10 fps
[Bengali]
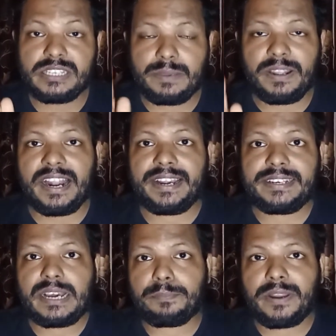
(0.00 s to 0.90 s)
জিমেল
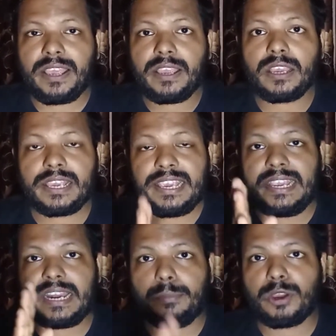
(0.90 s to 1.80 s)
আইডিটা আপনি
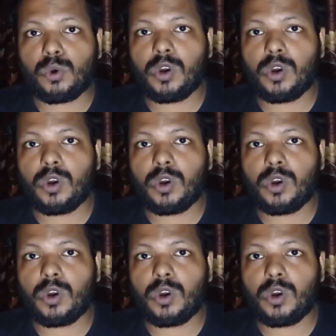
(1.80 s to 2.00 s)
কি নামে